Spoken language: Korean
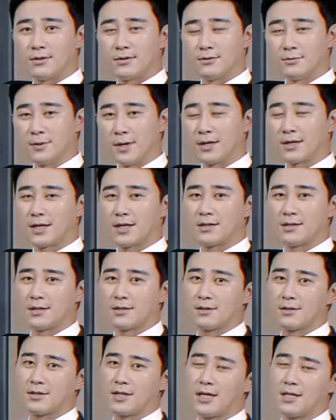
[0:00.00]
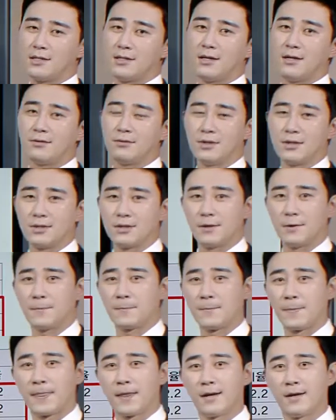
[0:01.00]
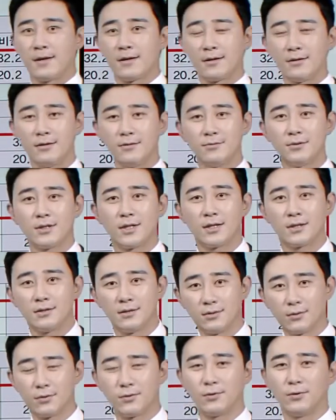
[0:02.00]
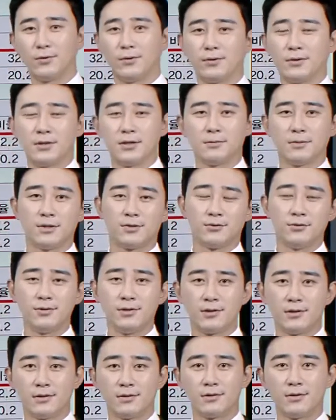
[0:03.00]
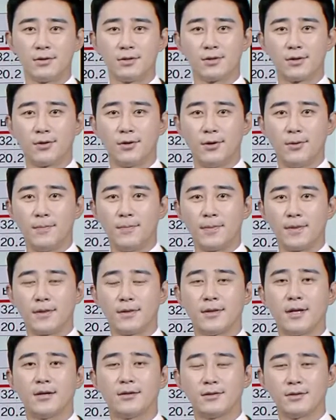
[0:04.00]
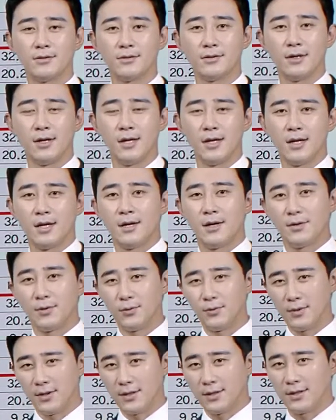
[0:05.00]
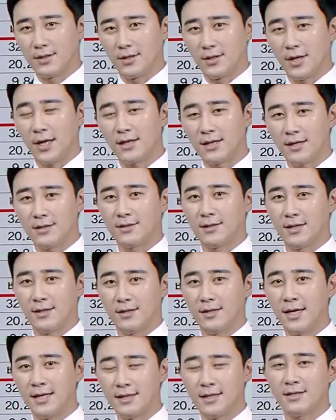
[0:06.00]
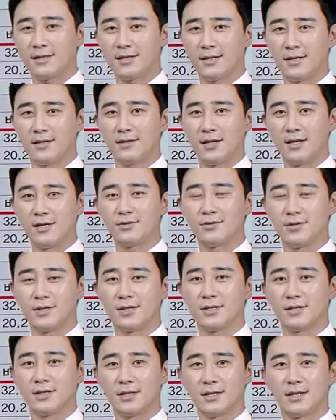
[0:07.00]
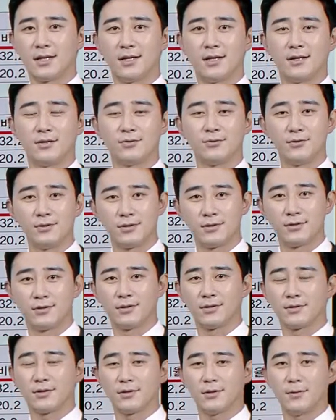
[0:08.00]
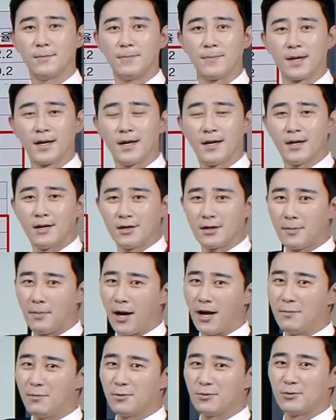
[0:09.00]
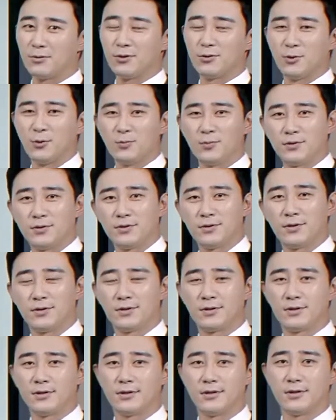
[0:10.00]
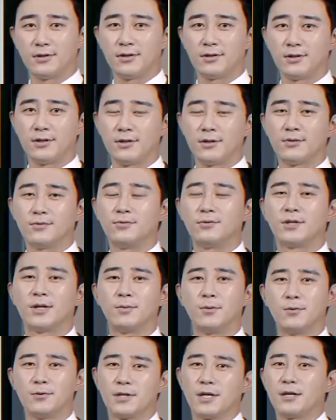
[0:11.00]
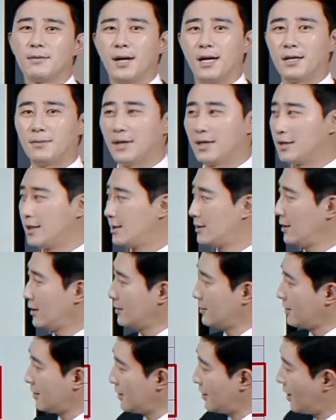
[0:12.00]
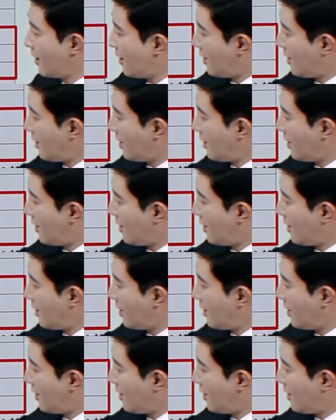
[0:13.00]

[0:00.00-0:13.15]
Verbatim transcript: 유방까지 해서 차지를 하고 있어요. 그리고 우리가 그 로또 집에 줄 서는 것처럼 나도 그 어, 해당 해당 사항이 될 수 있으니까 줄 서는 것처럼 이렇게 발병률이 높은 것들을 우리가 보장을 많이 받아야 되는데 이